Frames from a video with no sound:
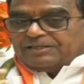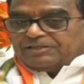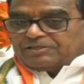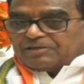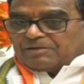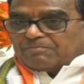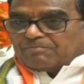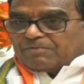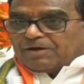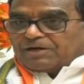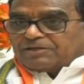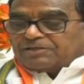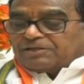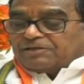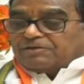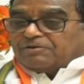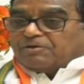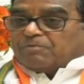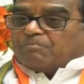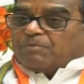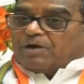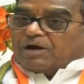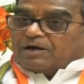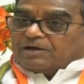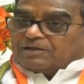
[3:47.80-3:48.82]
ఈ
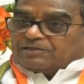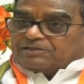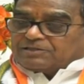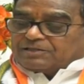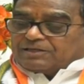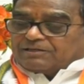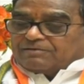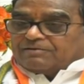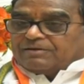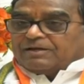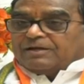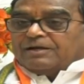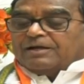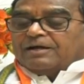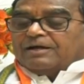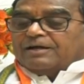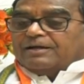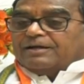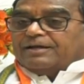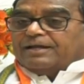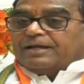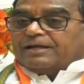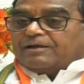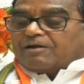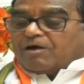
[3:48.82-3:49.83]
సంభాషణలో
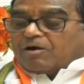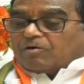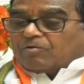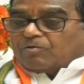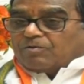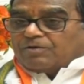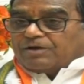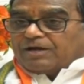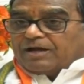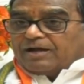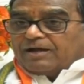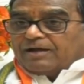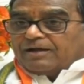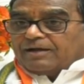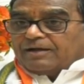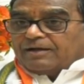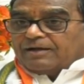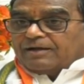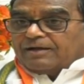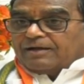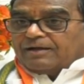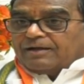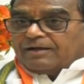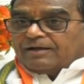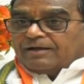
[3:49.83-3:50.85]
భాగస్థుడనే కాకుండా
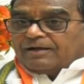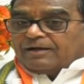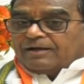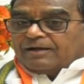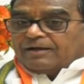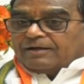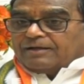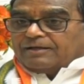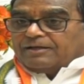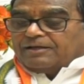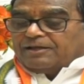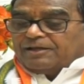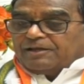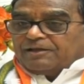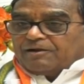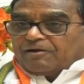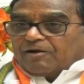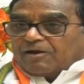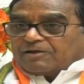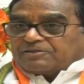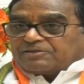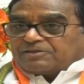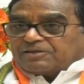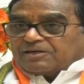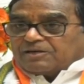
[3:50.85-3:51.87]
ఈ
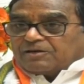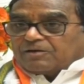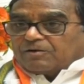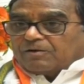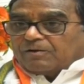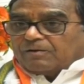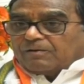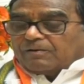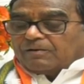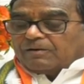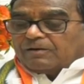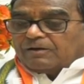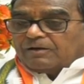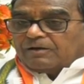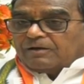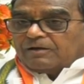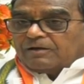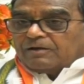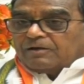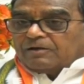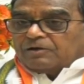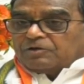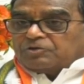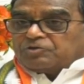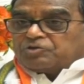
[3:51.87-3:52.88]
రాష్ట్రంలో
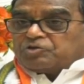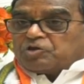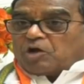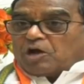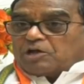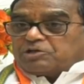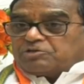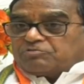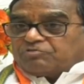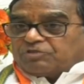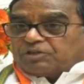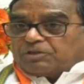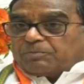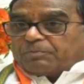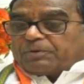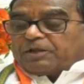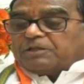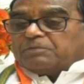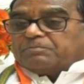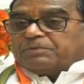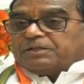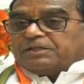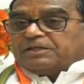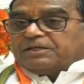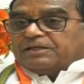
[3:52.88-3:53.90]
శాశ్వత
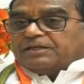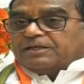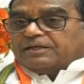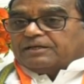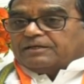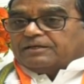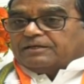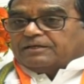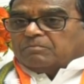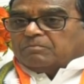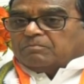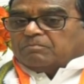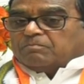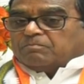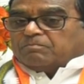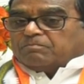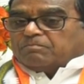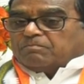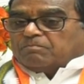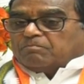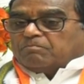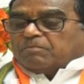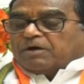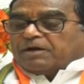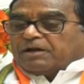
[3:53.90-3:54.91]
ప్రాతిపదికన
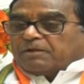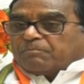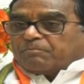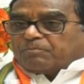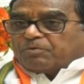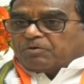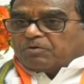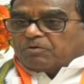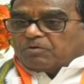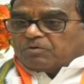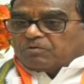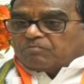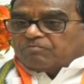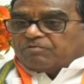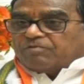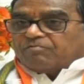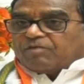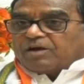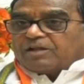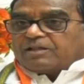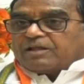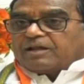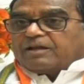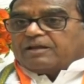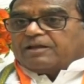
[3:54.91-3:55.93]
మరెప్పుడూ
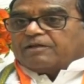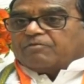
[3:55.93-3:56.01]
వివాదాలు